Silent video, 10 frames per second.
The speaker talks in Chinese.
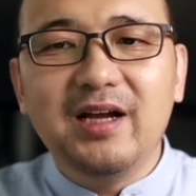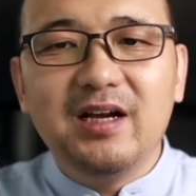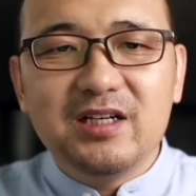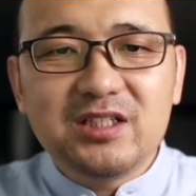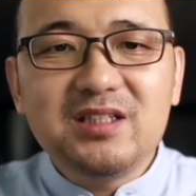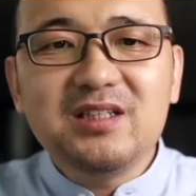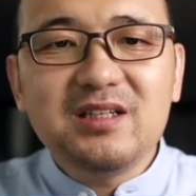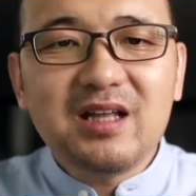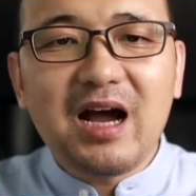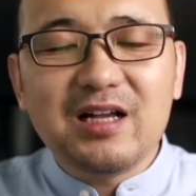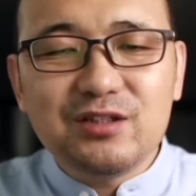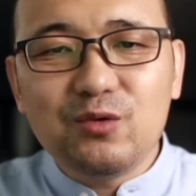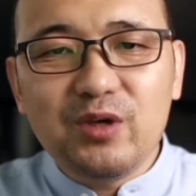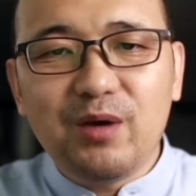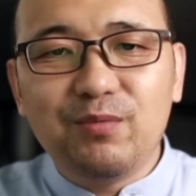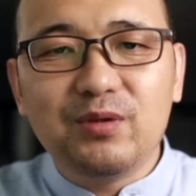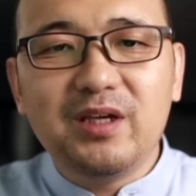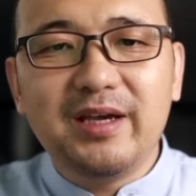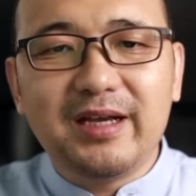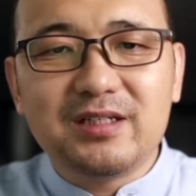吸纳就业补
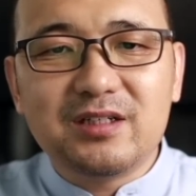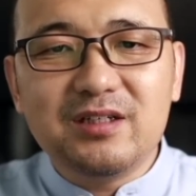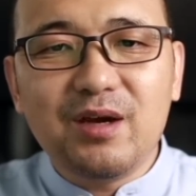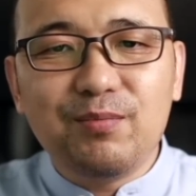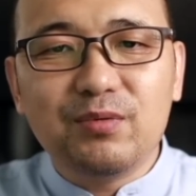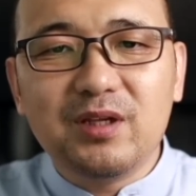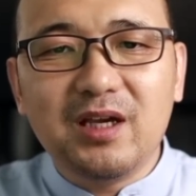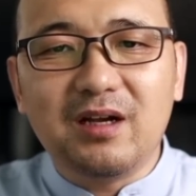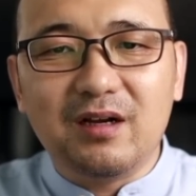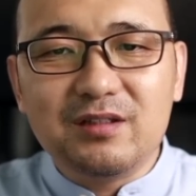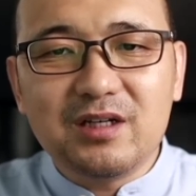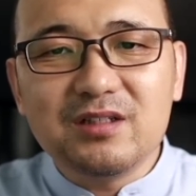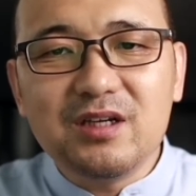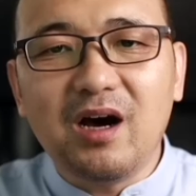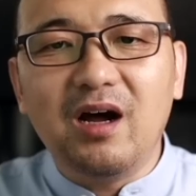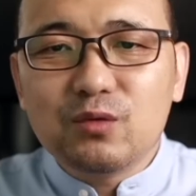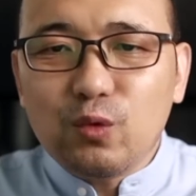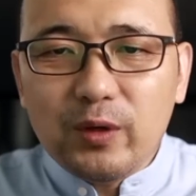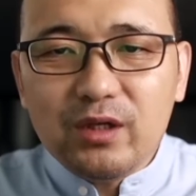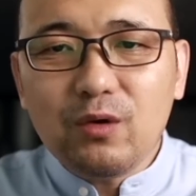贴、职业补贴等政策，
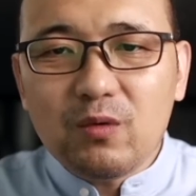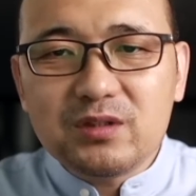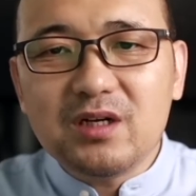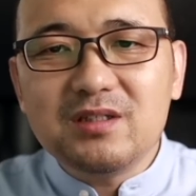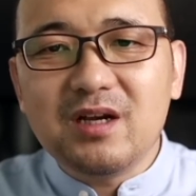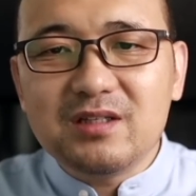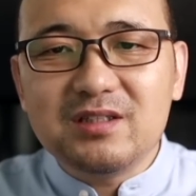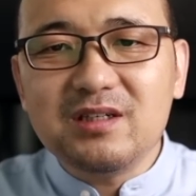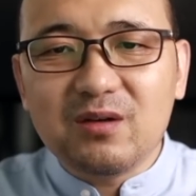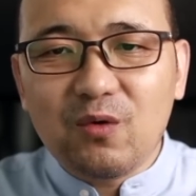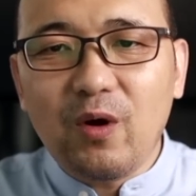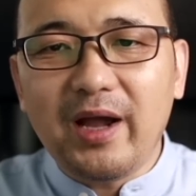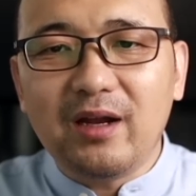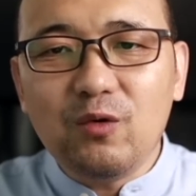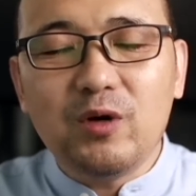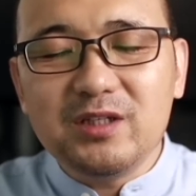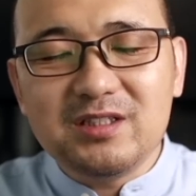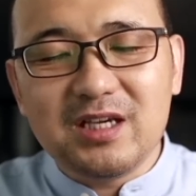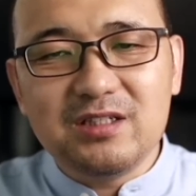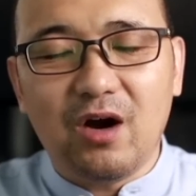推动政策尽快落地
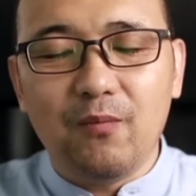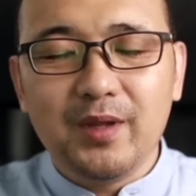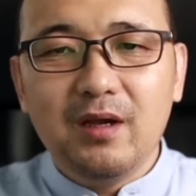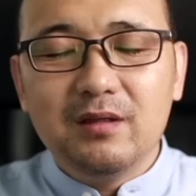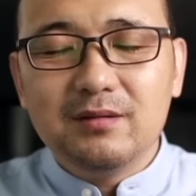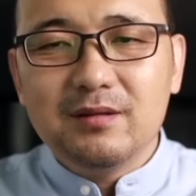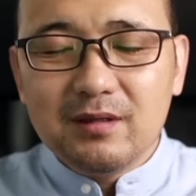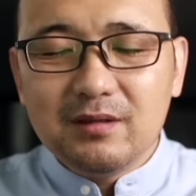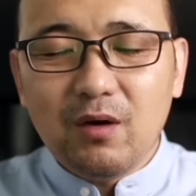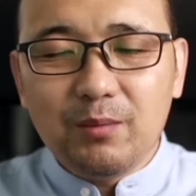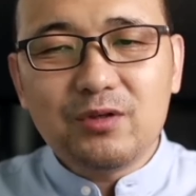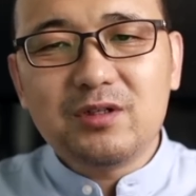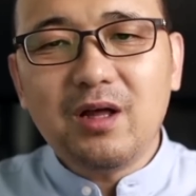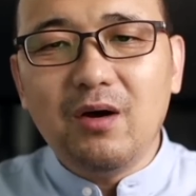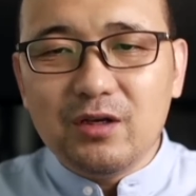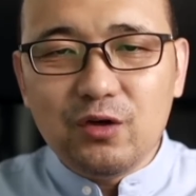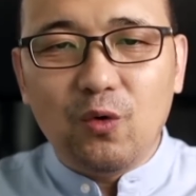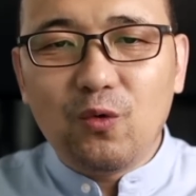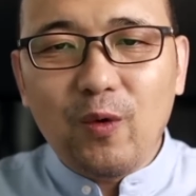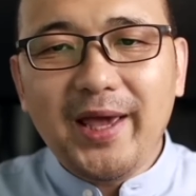见效。那我们都知道，有
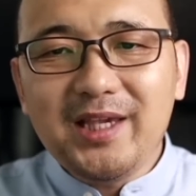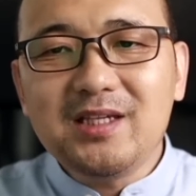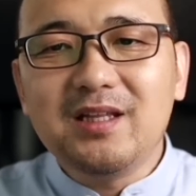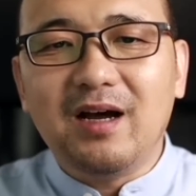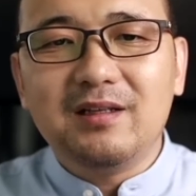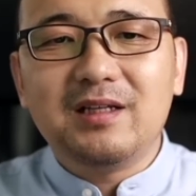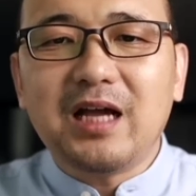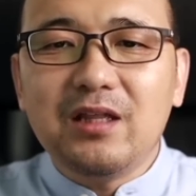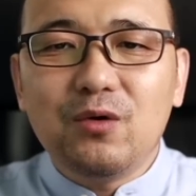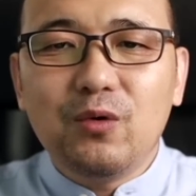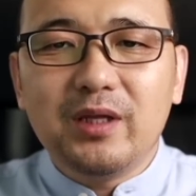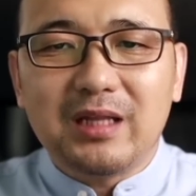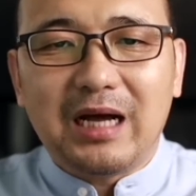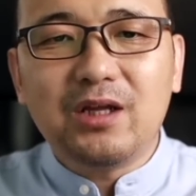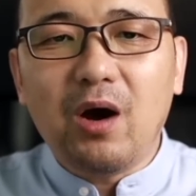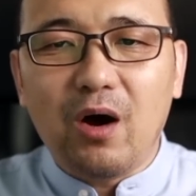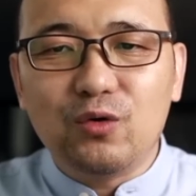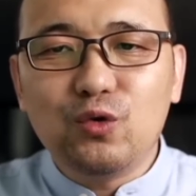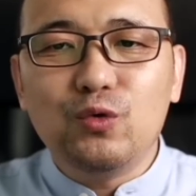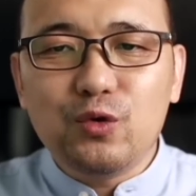关系的，那他就会拿到好
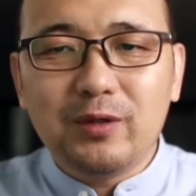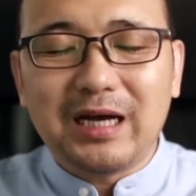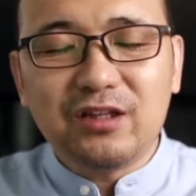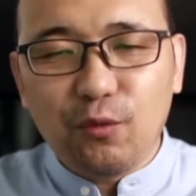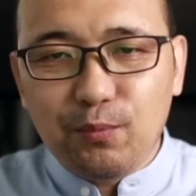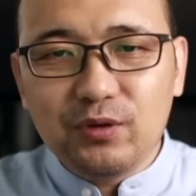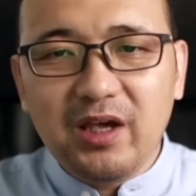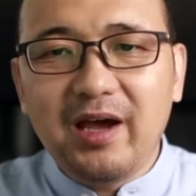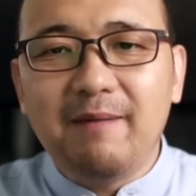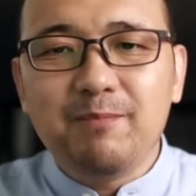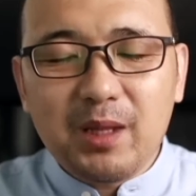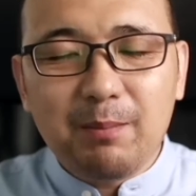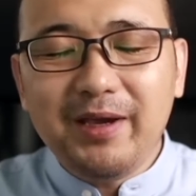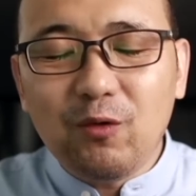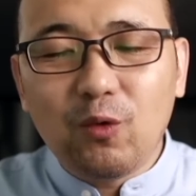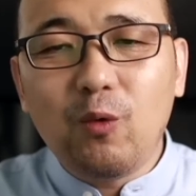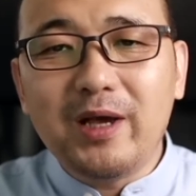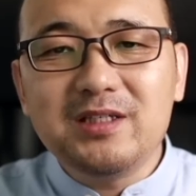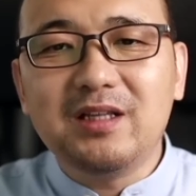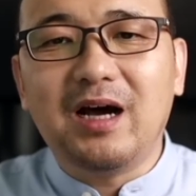处，就会拿到补贴；那没有关
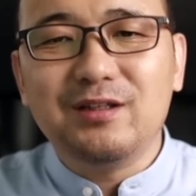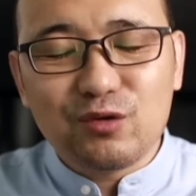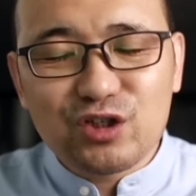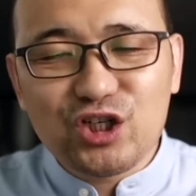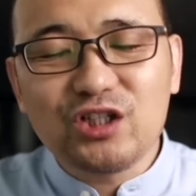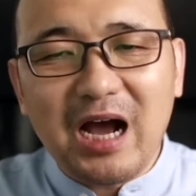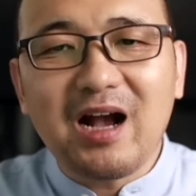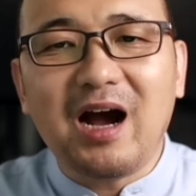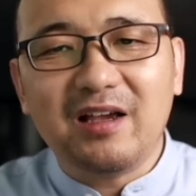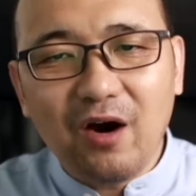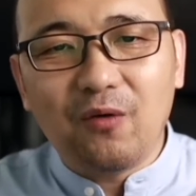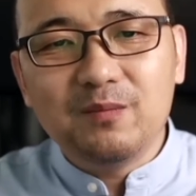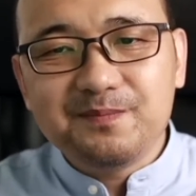系呢，就吃拿卡要。